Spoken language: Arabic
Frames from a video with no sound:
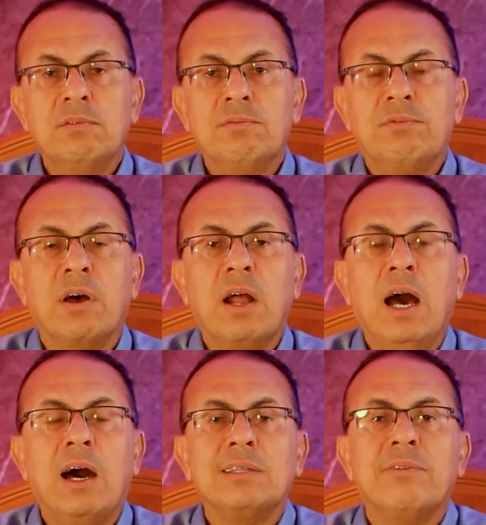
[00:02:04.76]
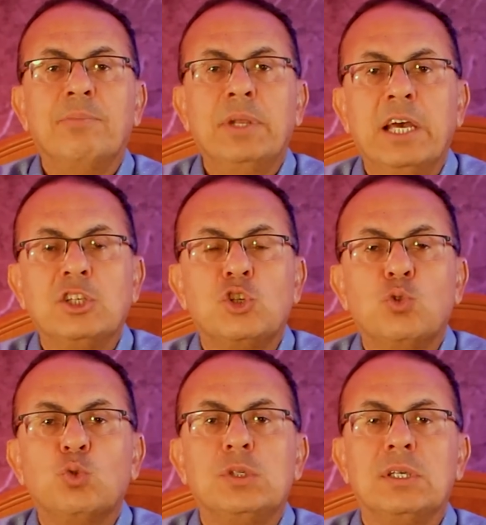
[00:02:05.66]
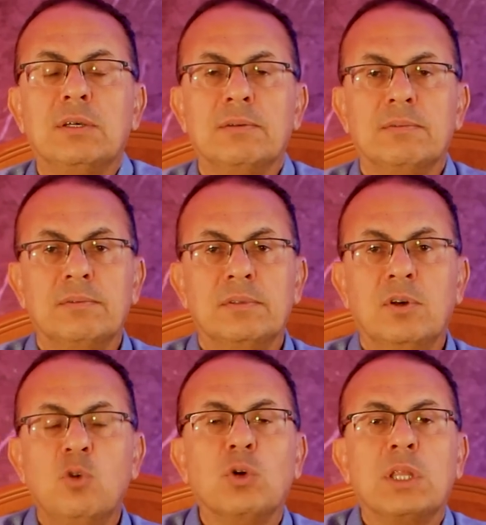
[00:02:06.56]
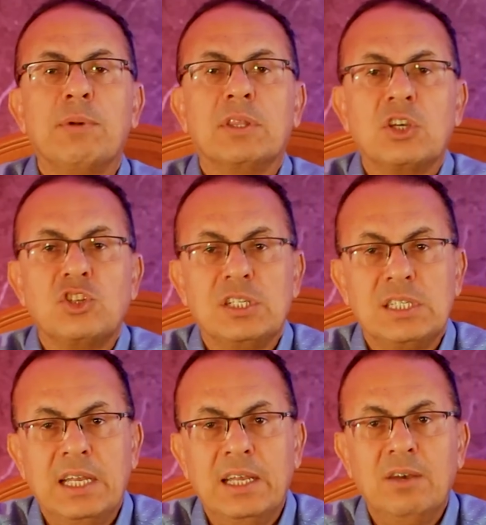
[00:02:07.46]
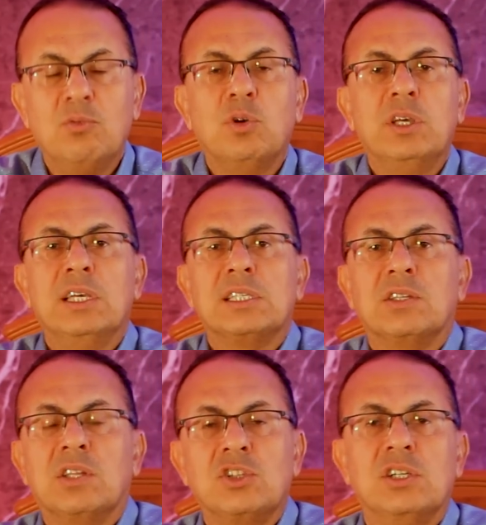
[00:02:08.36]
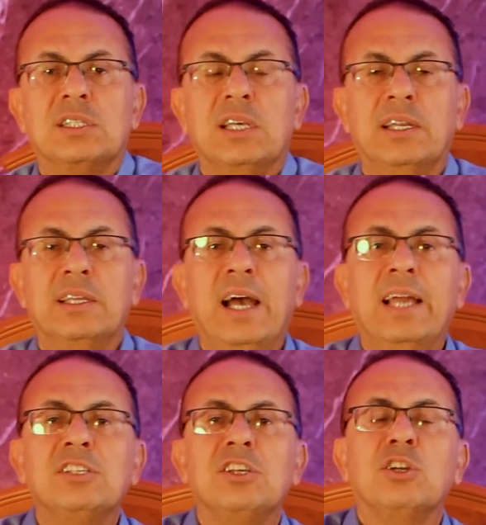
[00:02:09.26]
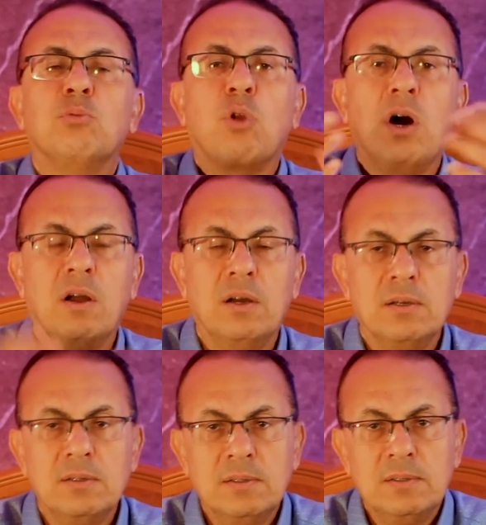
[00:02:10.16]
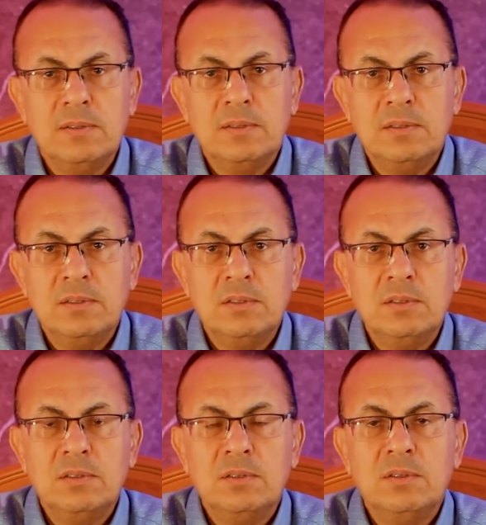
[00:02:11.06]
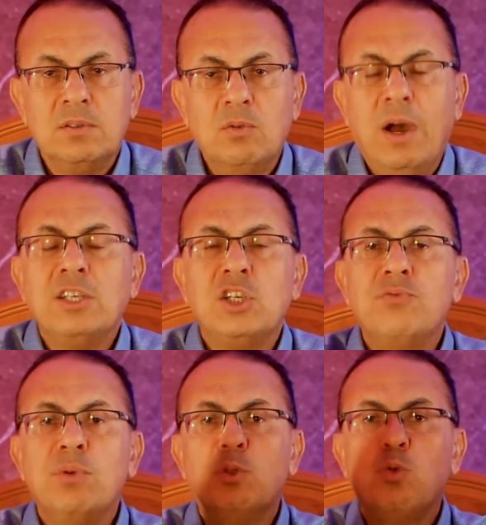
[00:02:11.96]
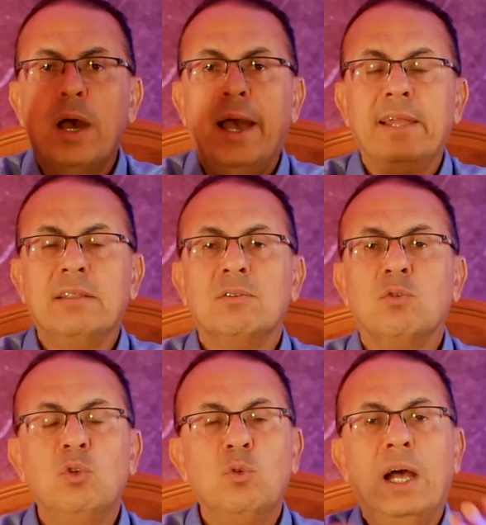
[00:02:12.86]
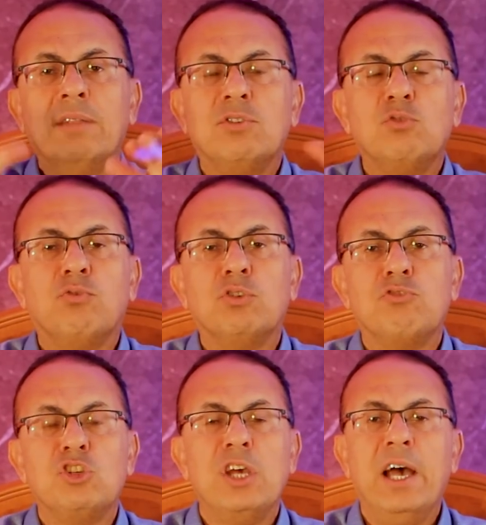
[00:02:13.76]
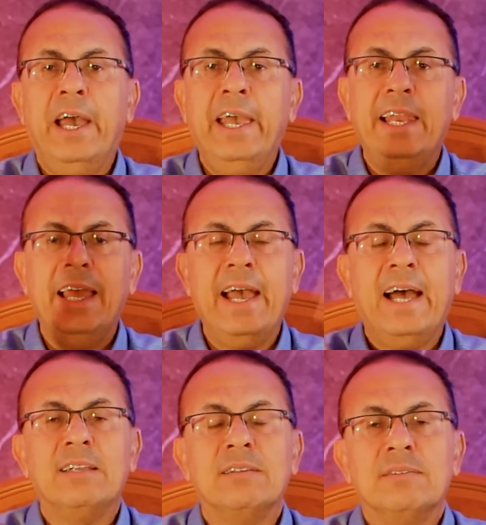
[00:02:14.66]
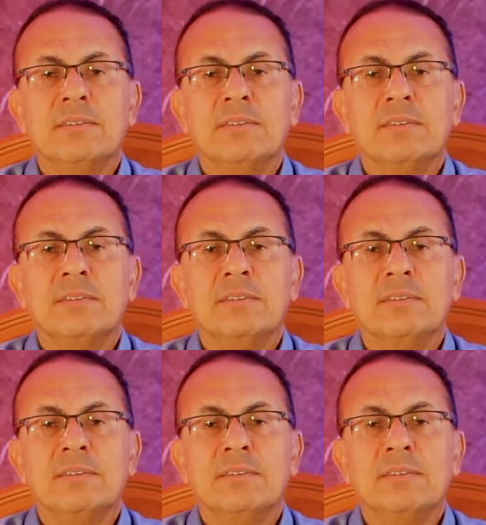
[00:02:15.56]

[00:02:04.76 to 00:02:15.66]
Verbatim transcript: فراح خطف منها الشوز هو 18 سنة وهي 16 سنة يعني سن مراهق وعايشين في بيت واحد كل واحد في في شقة عيلة يعني